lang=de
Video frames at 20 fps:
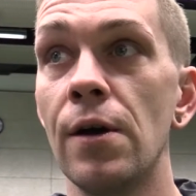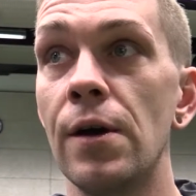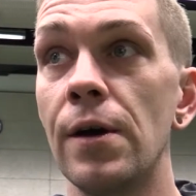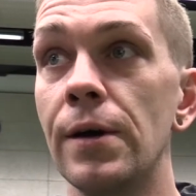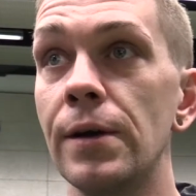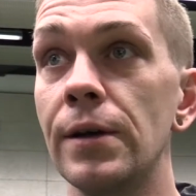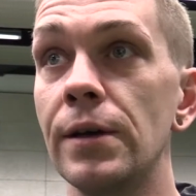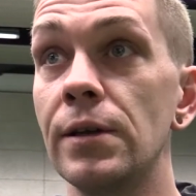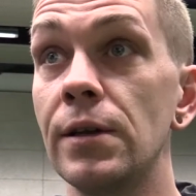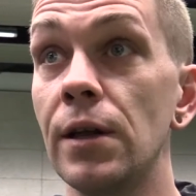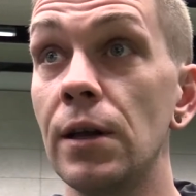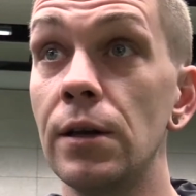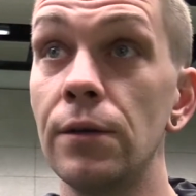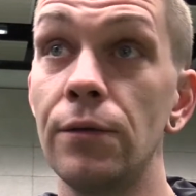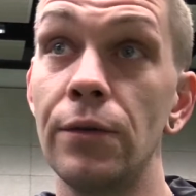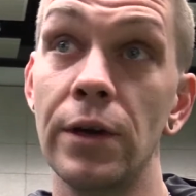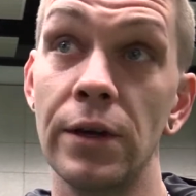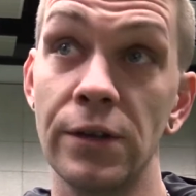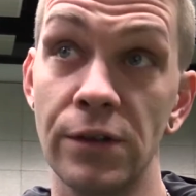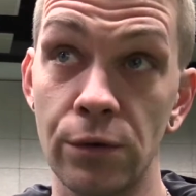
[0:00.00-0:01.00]
äh,
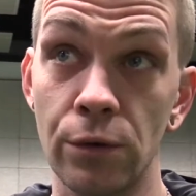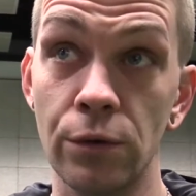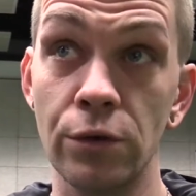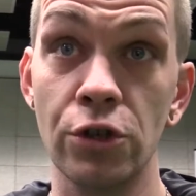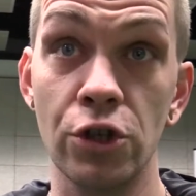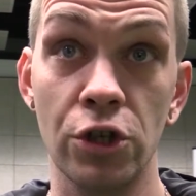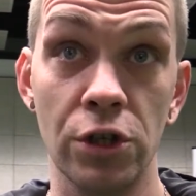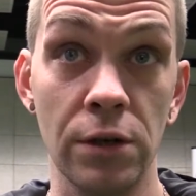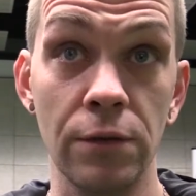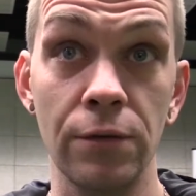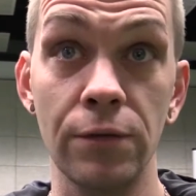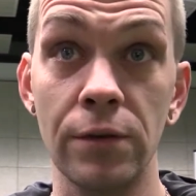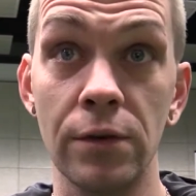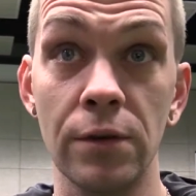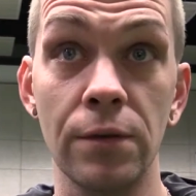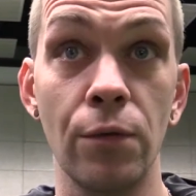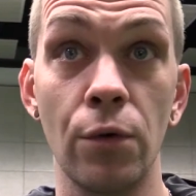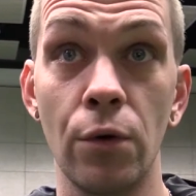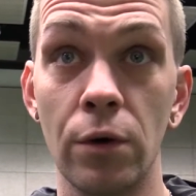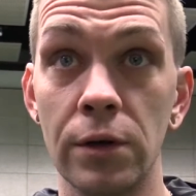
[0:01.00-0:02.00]

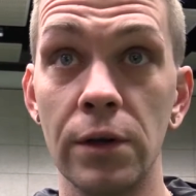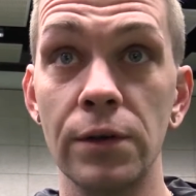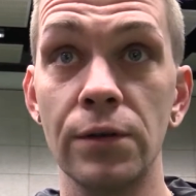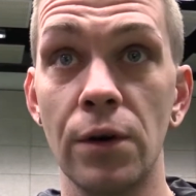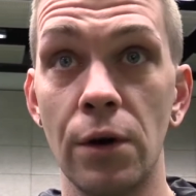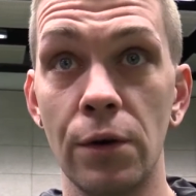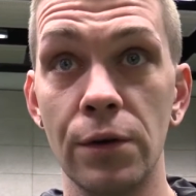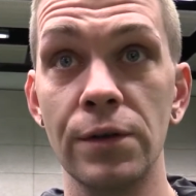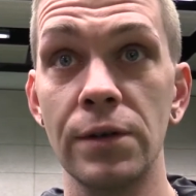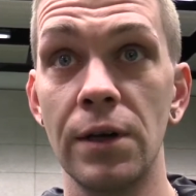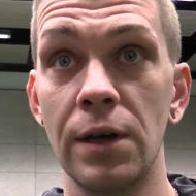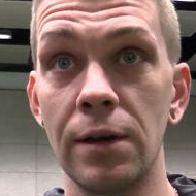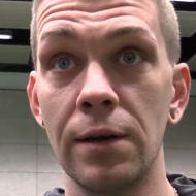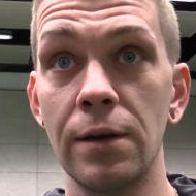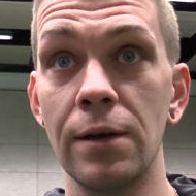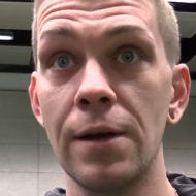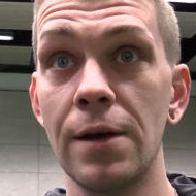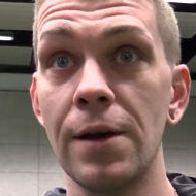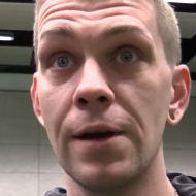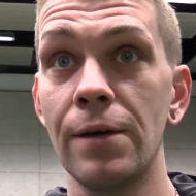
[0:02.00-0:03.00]
identifikationsstiftend wirkt, also auch
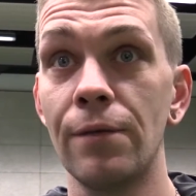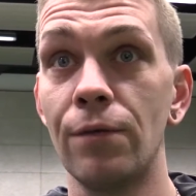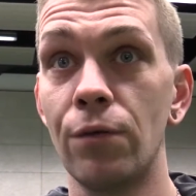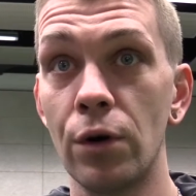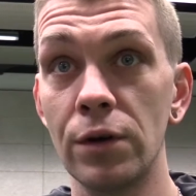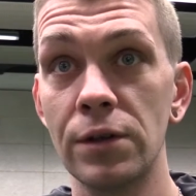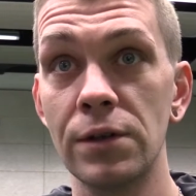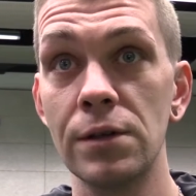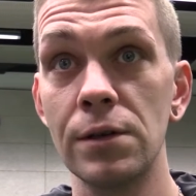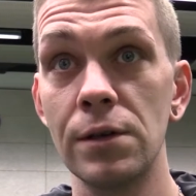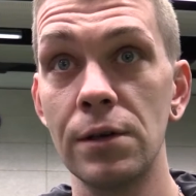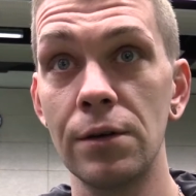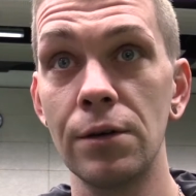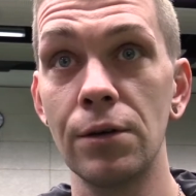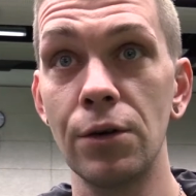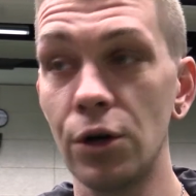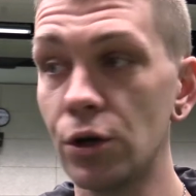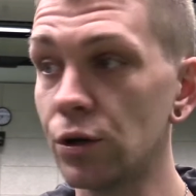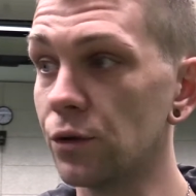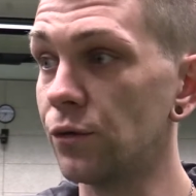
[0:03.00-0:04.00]
seine Wurzeln
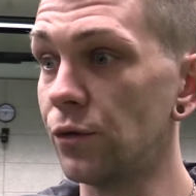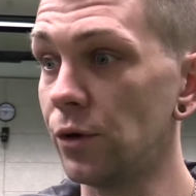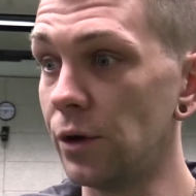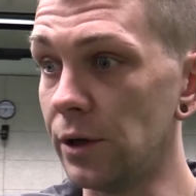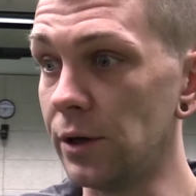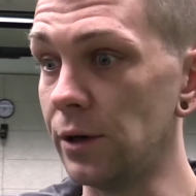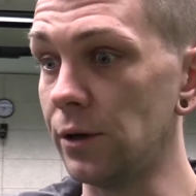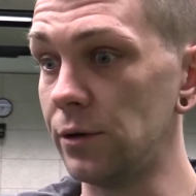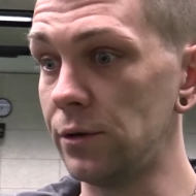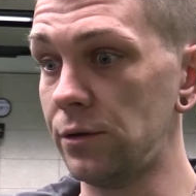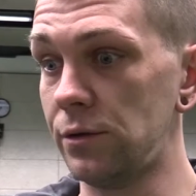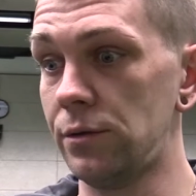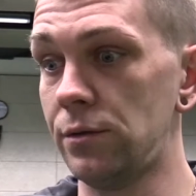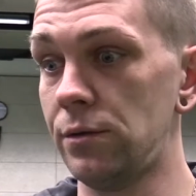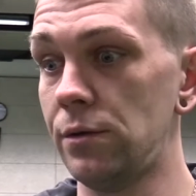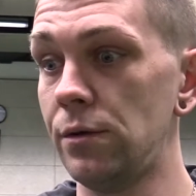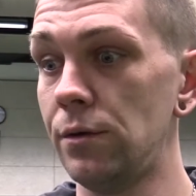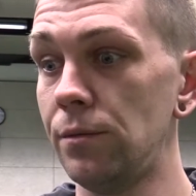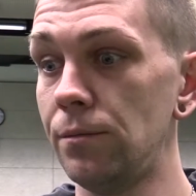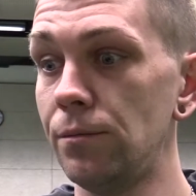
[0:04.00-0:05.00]
nicht verliert,
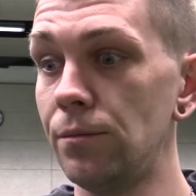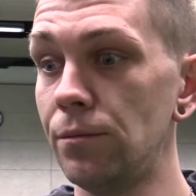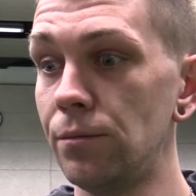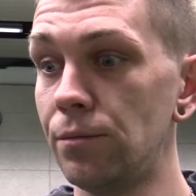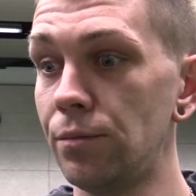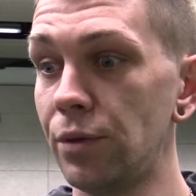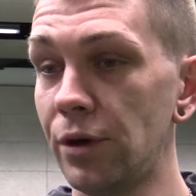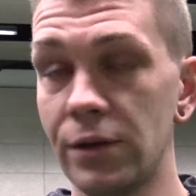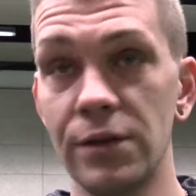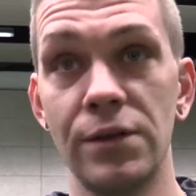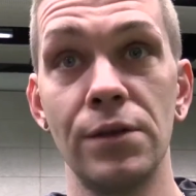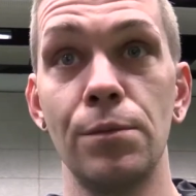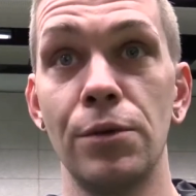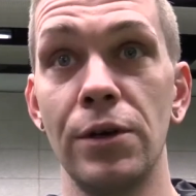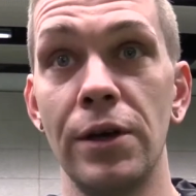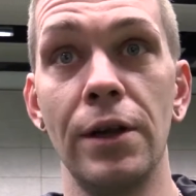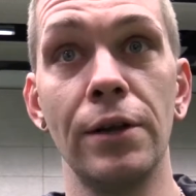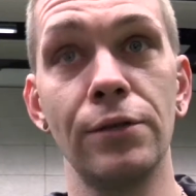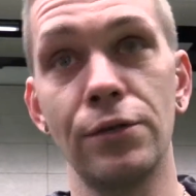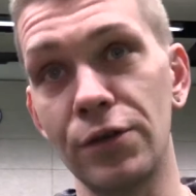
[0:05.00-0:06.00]
ähm,
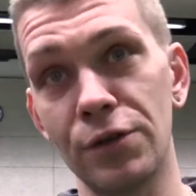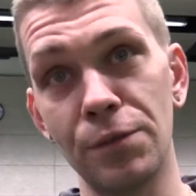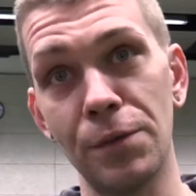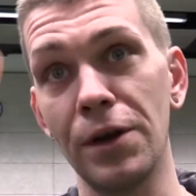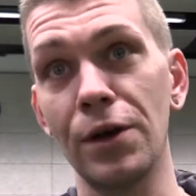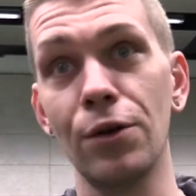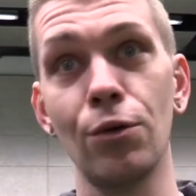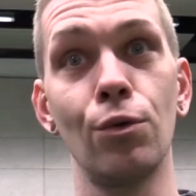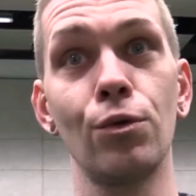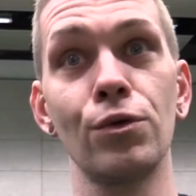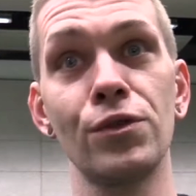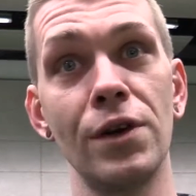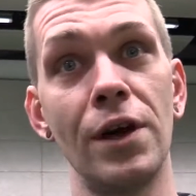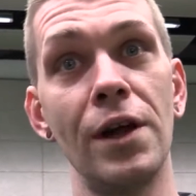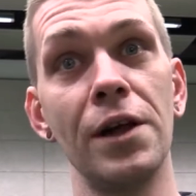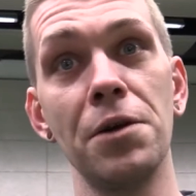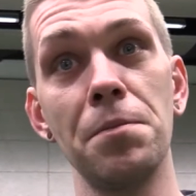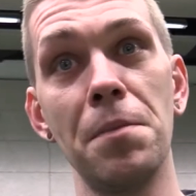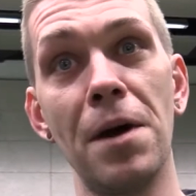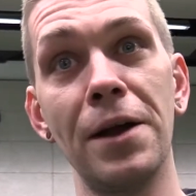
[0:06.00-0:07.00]
prinzipiell. Also das wäre der große
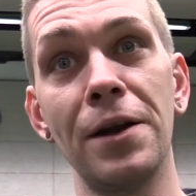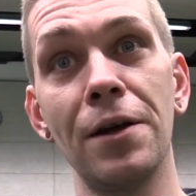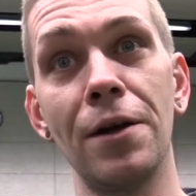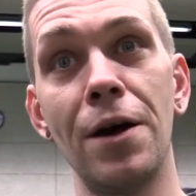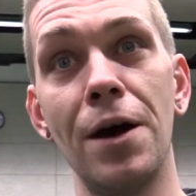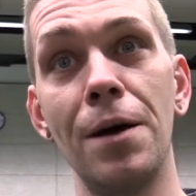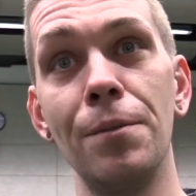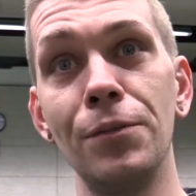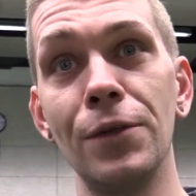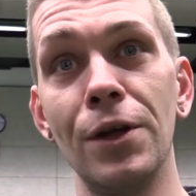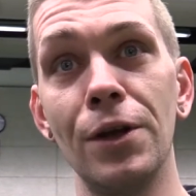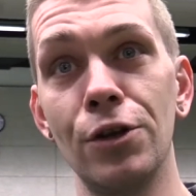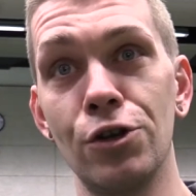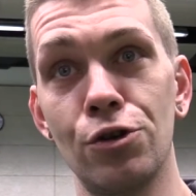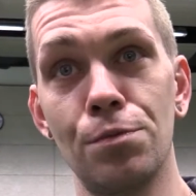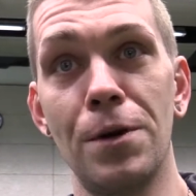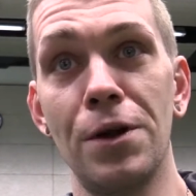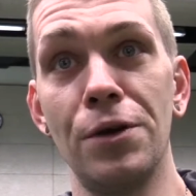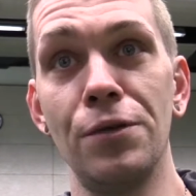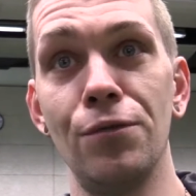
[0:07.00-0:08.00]
allgemeine Rahmen, den ich
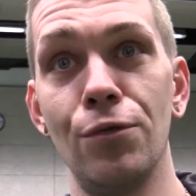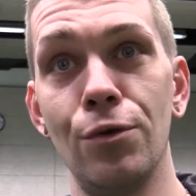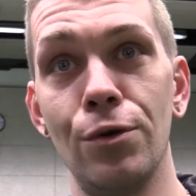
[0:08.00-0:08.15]
spannen